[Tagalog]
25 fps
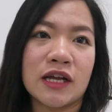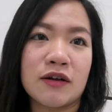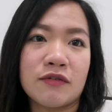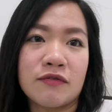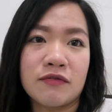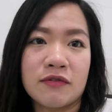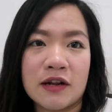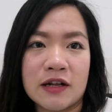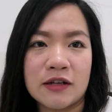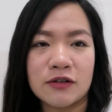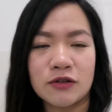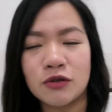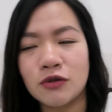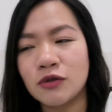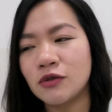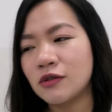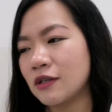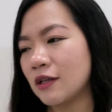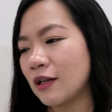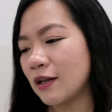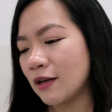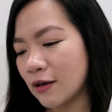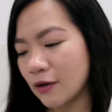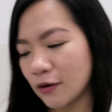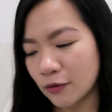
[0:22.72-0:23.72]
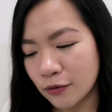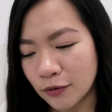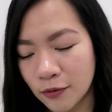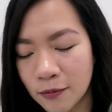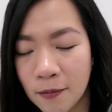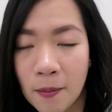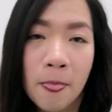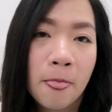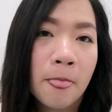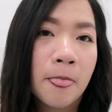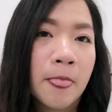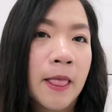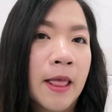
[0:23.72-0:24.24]
naka flat shoes lang ako.
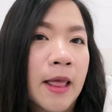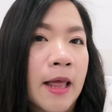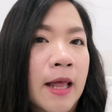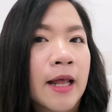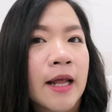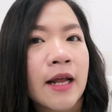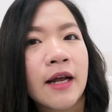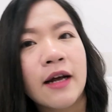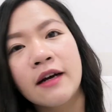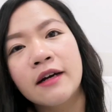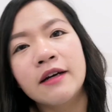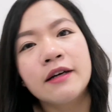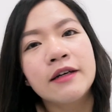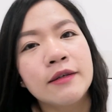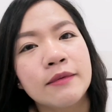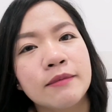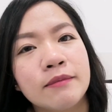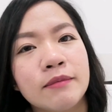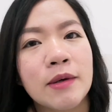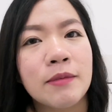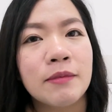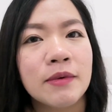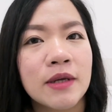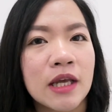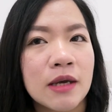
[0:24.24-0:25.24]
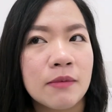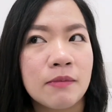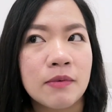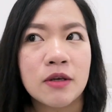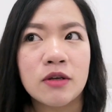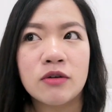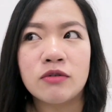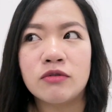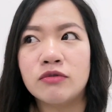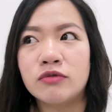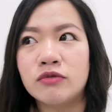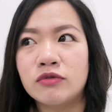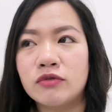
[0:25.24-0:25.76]
Uh, mamaya pa
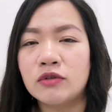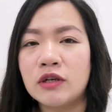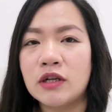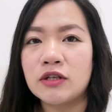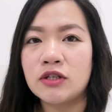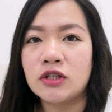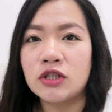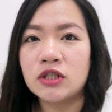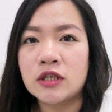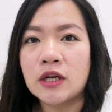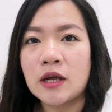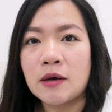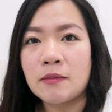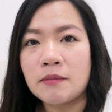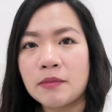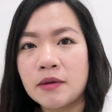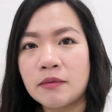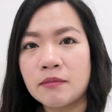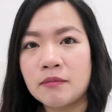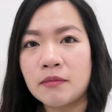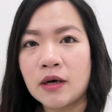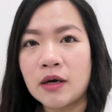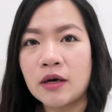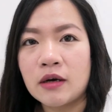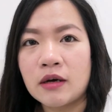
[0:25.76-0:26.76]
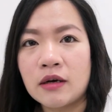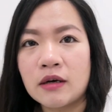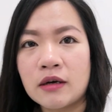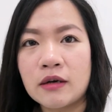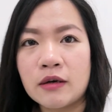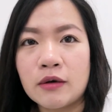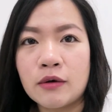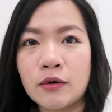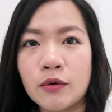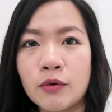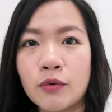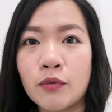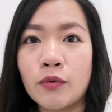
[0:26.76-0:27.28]
yung lunch namin, mga
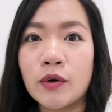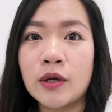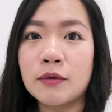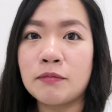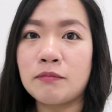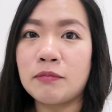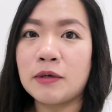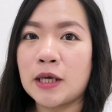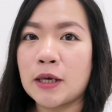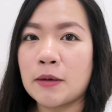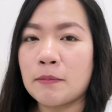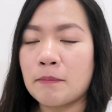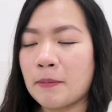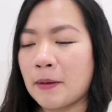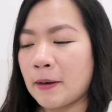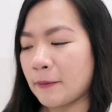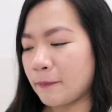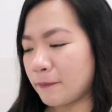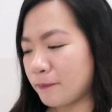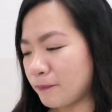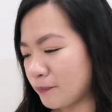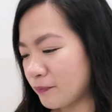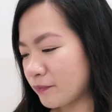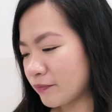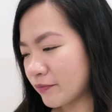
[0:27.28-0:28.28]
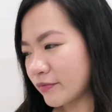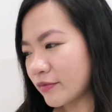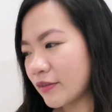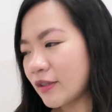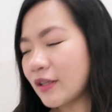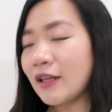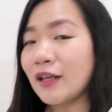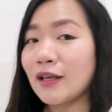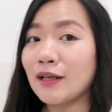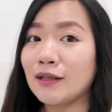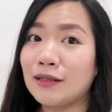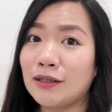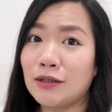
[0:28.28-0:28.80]
1pm pa.
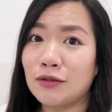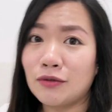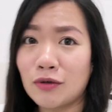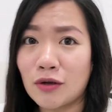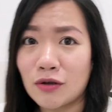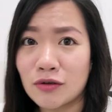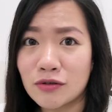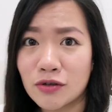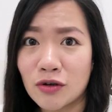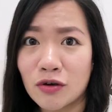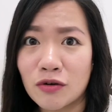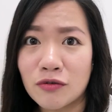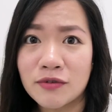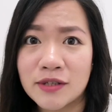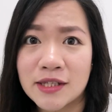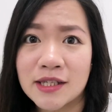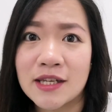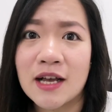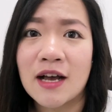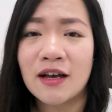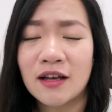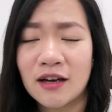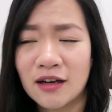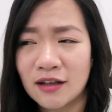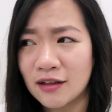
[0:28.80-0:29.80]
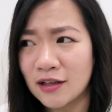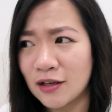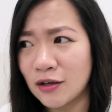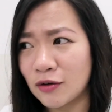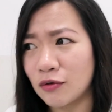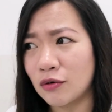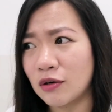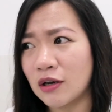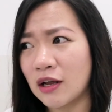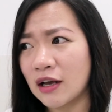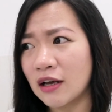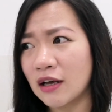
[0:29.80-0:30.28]
Dito na ako sa office, kakarating ko